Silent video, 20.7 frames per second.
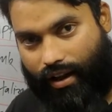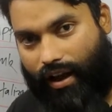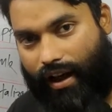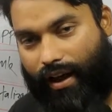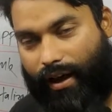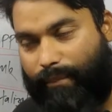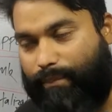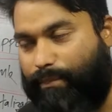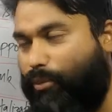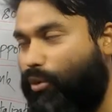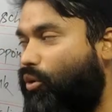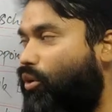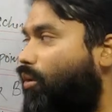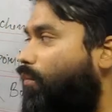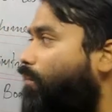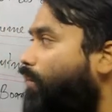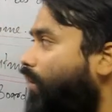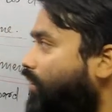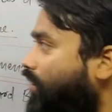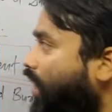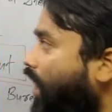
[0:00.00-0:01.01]
आपको
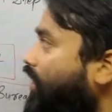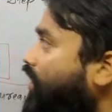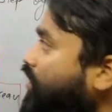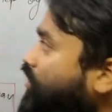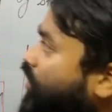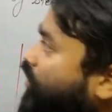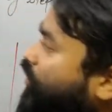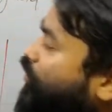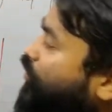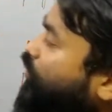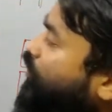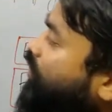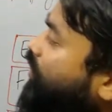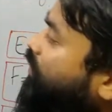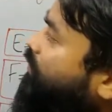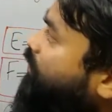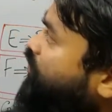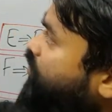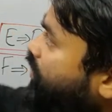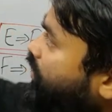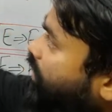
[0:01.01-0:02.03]
बताता चलूँ कि
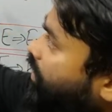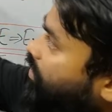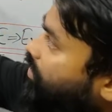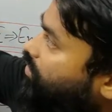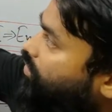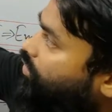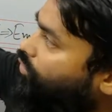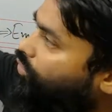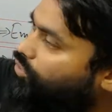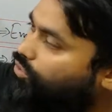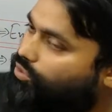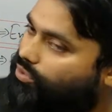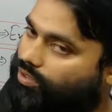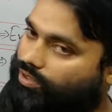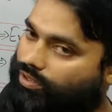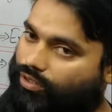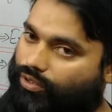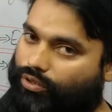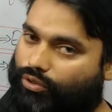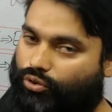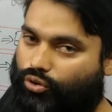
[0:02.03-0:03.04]
मिशन इंद्रधनुष
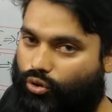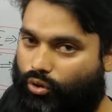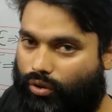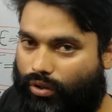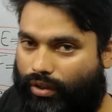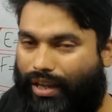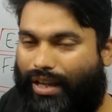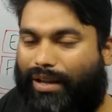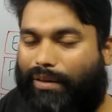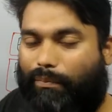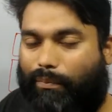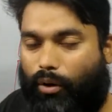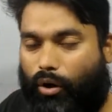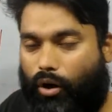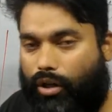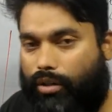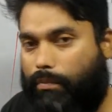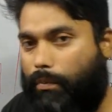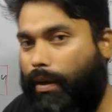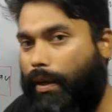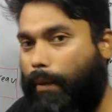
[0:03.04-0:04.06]
जो एक
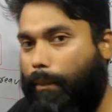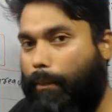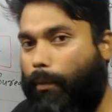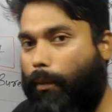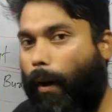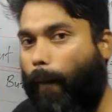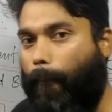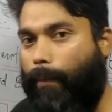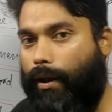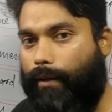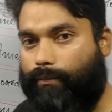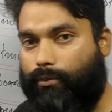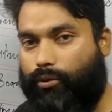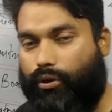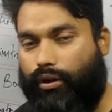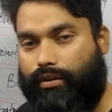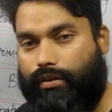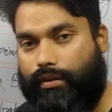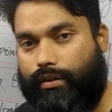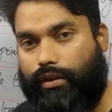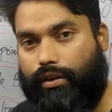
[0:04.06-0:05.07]
बहुत बड़ी प्रॉब्लम
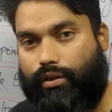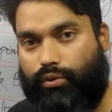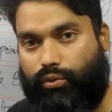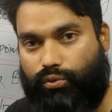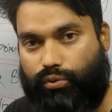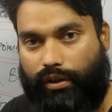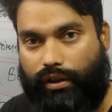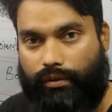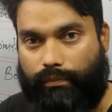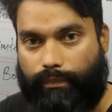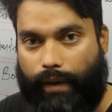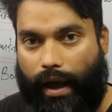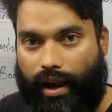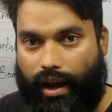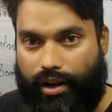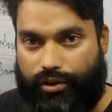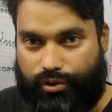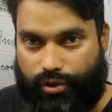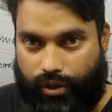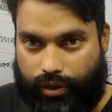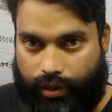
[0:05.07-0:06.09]
हुई थी ट्वीन
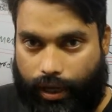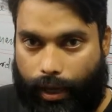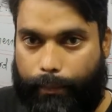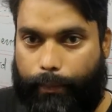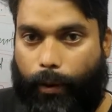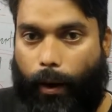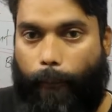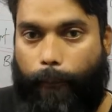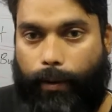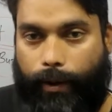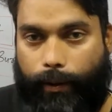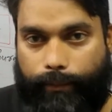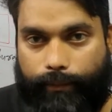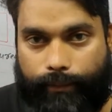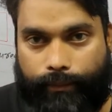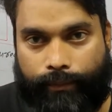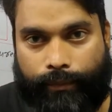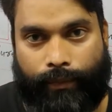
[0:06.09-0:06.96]
बैलेंस शीट का प्रॉब्लम